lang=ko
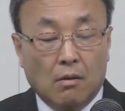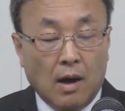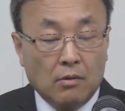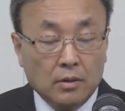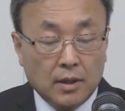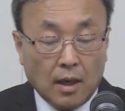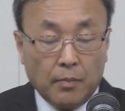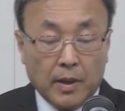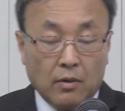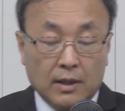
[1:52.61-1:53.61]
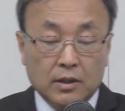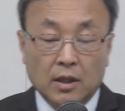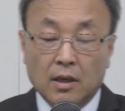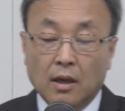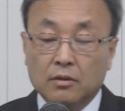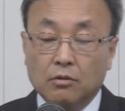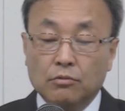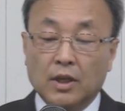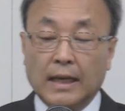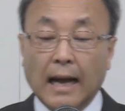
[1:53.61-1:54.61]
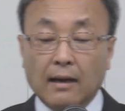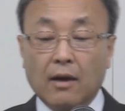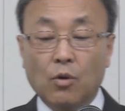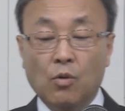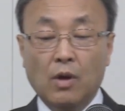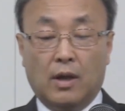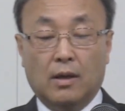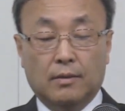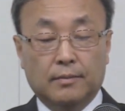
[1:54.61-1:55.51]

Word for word: 왕국을 세라파로 왔으니까 천국이 가까이 온 거야.